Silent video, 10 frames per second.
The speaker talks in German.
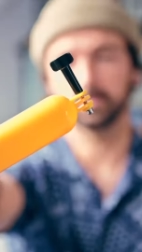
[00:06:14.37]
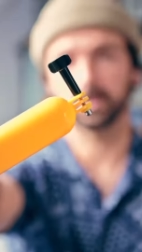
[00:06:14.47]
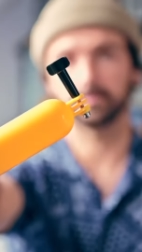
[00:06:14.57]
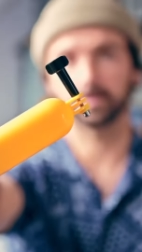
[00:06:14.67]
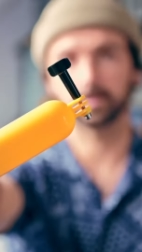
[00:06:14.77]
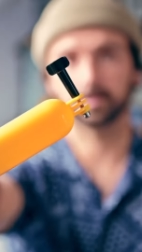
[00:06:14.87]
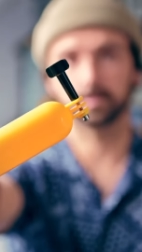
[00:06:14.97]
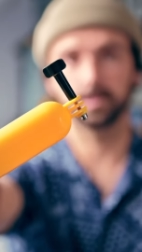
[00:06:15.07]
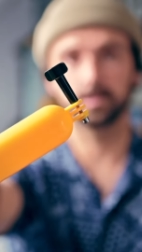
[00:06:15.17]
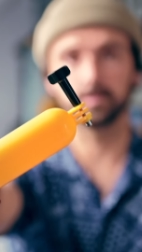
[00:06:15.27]
die einfach
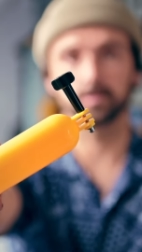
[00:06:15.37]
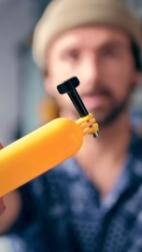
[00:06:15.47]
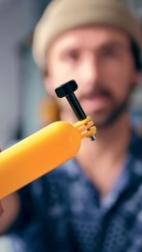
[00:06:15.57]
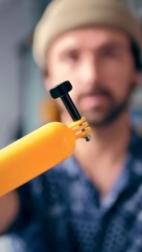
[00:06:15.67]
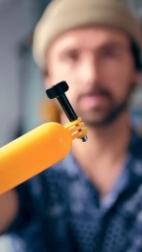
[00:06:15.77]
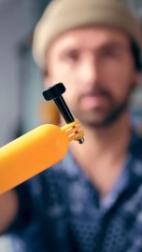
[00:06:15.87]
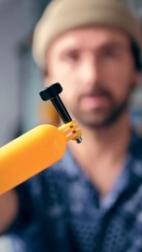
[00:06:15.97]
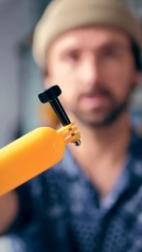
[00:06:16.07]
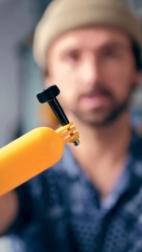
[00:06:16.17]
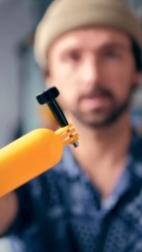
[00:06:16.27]
nicht diese extra
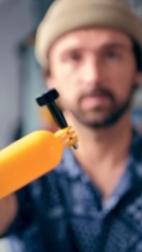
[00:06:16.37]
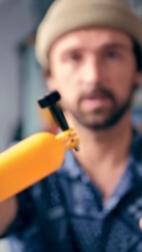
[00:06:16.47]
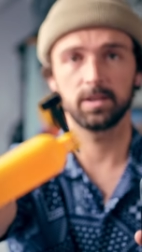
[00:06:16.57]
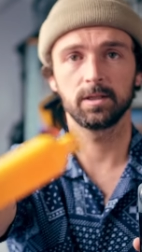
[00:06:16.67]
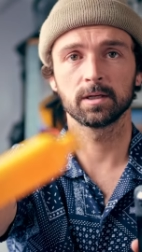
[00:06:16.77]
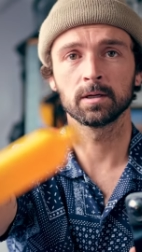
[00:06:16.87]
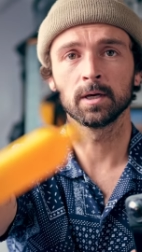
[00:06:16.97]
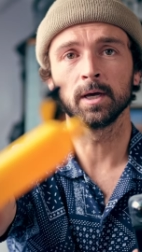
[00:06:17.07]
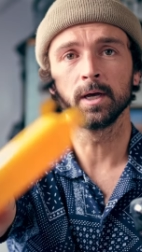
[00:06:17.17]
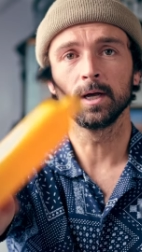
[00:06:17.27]
Range hat wie die hier.
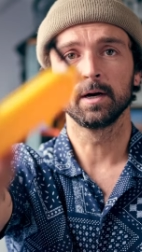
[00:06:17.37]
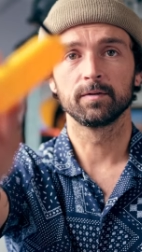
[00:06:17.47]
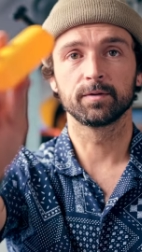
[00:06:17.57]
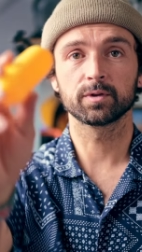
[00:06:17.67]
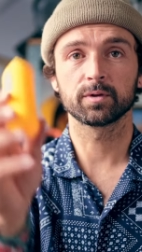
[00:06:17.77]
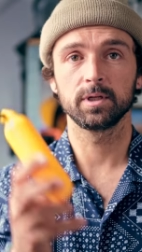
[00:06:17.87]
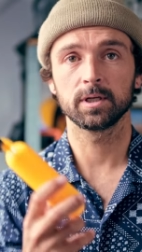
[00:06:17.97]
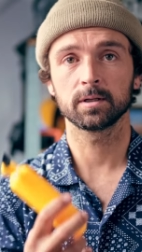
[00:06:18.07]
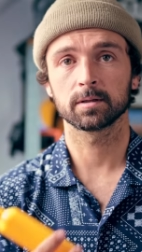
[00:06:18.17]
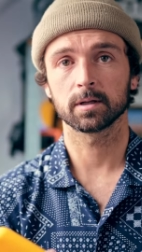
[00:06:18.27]

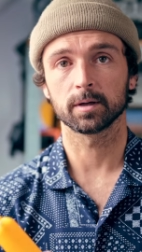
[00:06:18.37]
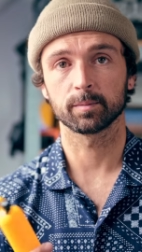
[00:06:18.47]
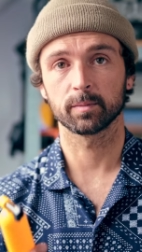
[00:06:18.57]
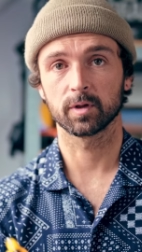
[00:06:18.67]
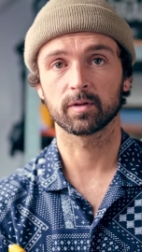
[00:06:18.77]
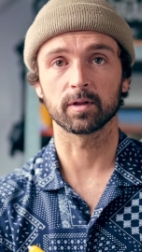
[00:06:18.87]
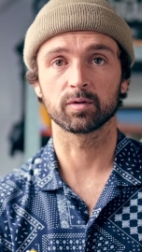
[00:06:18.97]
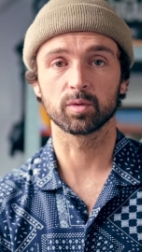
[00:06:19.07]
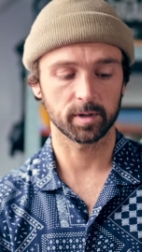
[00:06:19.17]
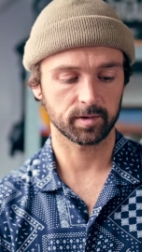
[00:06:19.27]
Funktioniert, ähm, ist dann
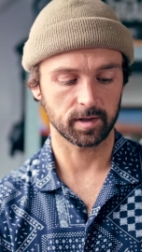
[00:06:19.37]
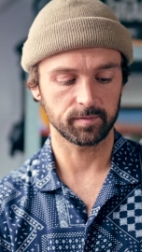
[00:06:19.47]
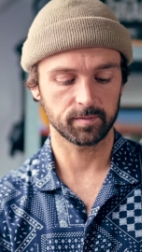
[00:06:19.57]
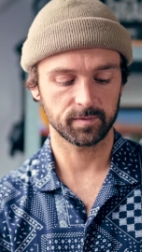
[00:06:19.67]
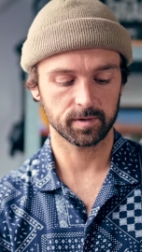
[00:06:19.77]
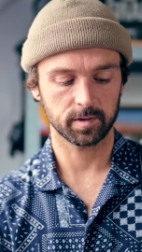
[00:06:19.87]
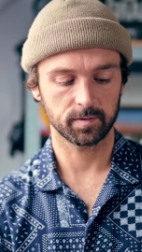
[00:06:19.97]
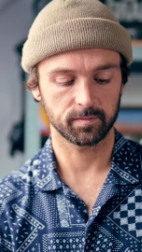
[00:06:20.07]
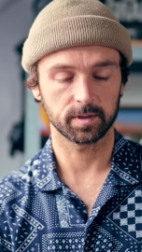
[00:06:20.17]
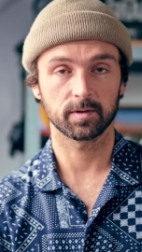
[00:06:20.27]
super safe im
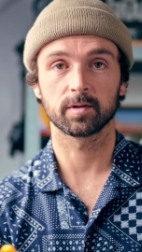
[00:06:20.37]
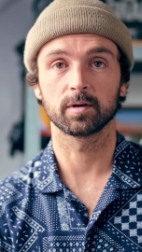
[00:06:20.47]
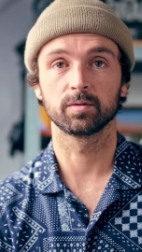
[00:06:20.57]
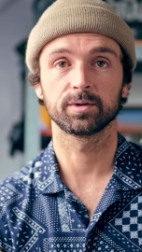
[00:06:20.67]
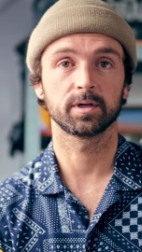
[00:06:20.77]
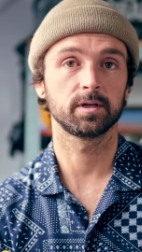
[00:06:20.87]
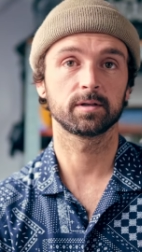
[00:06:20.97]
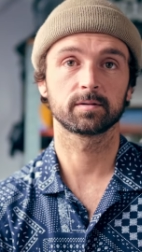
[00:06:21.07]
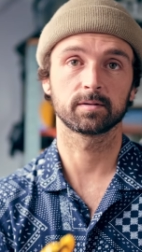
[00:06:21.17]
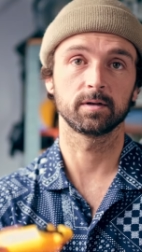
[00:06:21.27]
Wasser, wenn das Ding
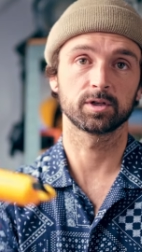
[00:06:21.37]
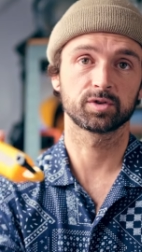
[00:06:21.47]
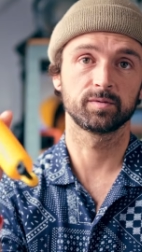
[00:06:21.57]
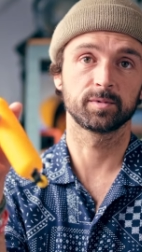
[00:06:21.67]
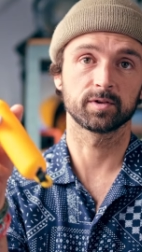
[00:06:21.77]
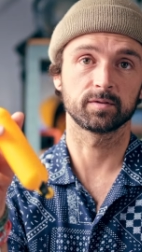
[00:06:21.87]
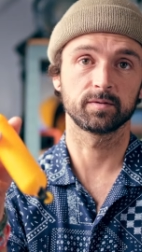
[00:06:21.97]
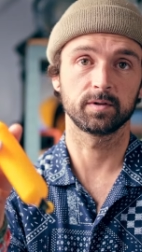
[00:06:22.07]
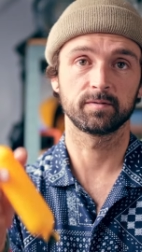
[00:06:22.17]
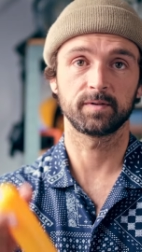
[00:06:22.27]
untergeht, äh, schwimmt das auf
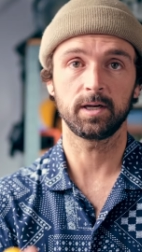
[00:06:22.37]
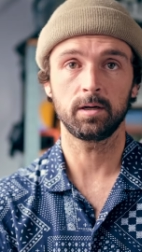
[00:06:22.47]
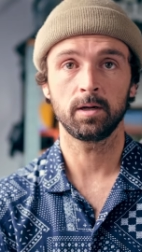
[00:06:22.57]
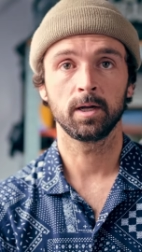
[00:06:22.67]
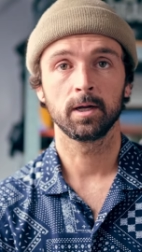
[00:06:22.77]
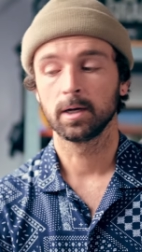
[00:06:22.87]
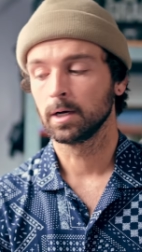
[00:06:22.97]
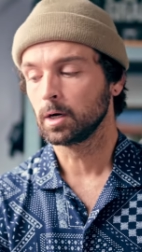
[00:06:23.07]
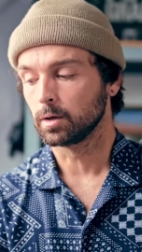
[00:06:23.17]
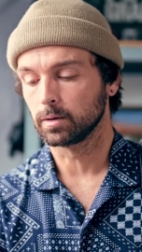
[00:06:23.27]
jeden Fall.
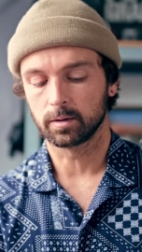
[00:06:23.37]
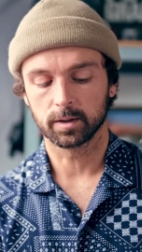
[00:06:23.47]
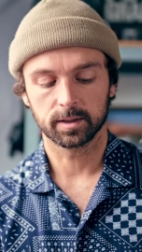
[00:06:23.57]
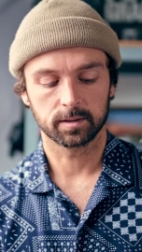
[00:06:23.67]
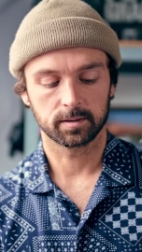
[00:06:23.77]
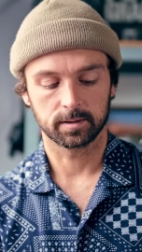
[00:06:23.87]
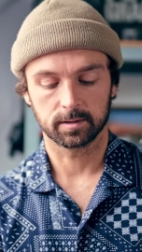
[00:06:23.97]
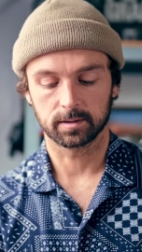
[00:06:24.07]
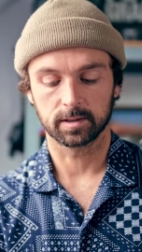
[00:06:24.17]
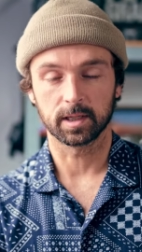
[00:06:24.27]
Und
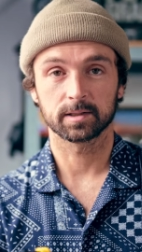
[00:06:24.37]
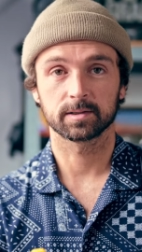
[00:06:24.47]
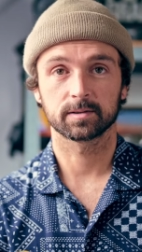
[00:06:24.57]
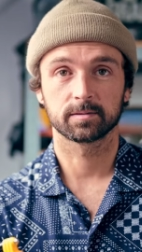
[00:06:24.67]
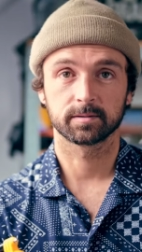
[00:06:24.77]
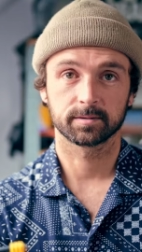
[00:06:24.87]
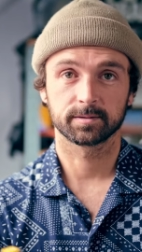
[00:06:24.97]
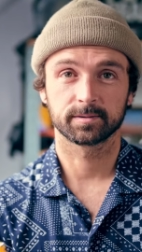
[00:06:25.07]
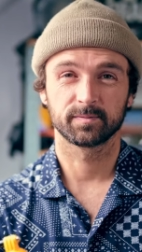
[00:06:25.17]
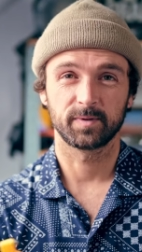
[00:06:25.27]

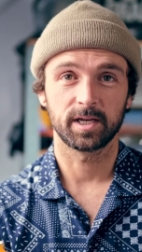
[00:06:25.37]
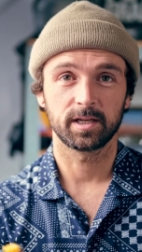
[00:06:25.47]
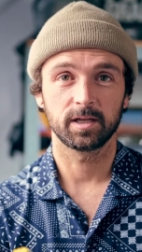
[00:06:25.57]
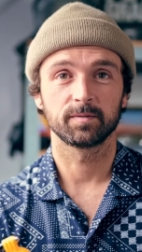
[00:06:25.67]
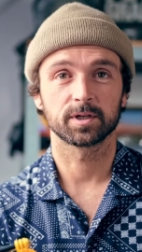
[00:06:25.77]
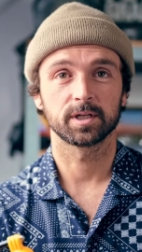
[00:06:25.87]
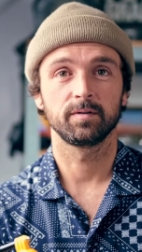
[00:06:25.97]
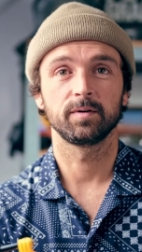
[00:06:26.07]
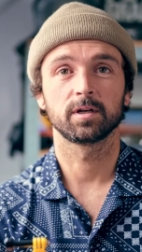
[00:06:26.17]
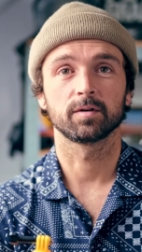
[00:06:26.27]
das werde ich
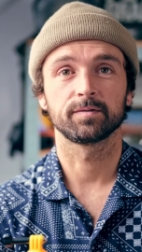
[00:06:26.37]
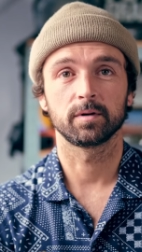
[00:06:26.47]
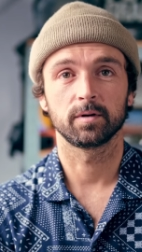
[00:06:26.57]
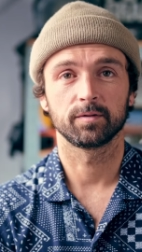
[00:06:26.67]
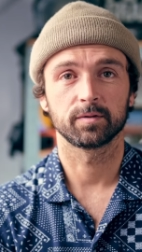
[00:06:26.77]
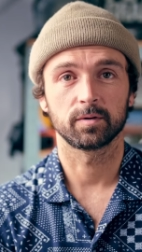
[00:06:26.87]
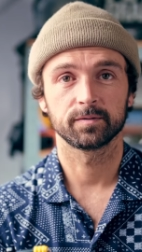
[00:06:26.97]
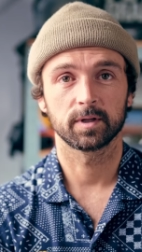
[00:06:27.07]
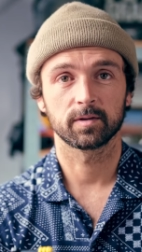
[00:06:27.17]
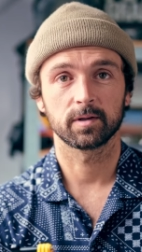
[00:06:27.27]
wahrscheinlich, wenn ich auf, auf
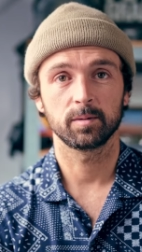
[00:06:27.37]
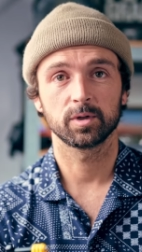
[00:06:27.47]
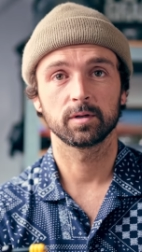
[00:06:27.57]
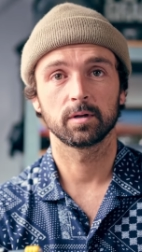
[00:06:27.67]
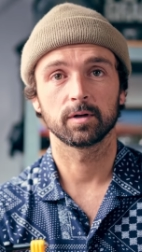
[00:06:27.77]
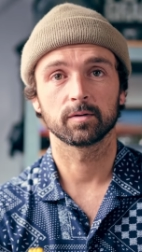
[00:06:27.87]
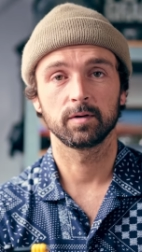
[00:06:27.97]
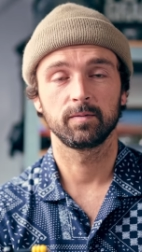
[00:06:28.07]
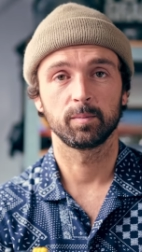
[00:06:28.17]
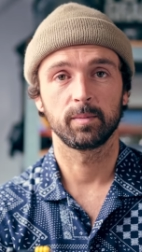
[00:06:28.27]
offener See bin, also
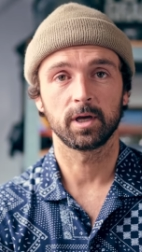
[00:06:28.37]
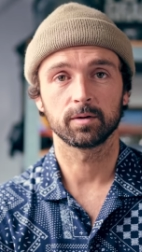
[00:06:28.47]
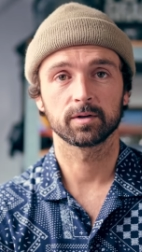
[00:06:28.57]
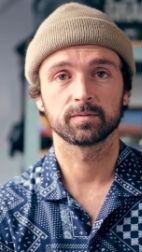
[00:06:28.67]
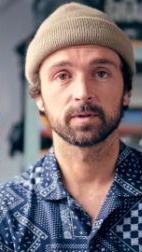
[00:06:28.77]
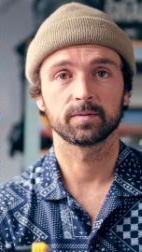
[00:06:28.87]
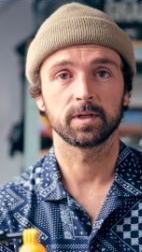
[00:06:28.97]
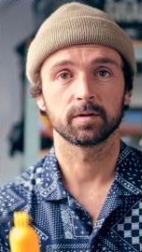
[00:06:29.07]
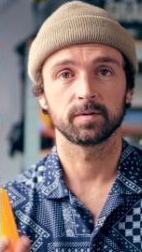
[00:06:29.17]
irgendwie im Meer oder sowas, werde ich